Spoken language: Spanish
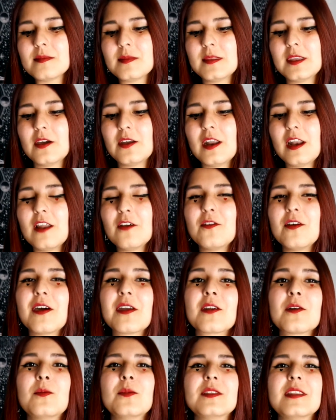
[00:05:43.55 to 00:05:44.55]
Y ahora les voy a
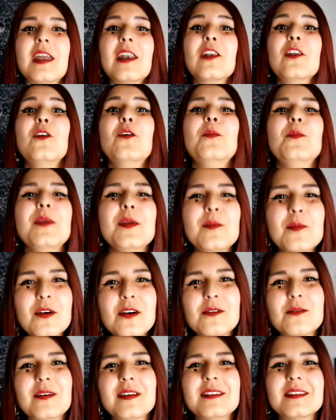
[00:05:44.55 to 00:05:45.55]
recomendar los
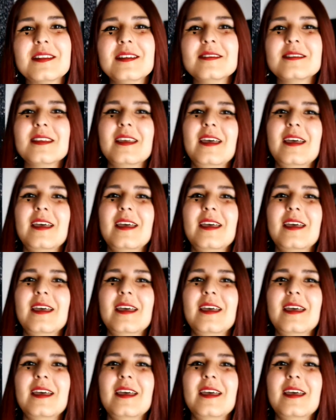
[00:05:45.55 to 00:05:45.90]
mismos cuentos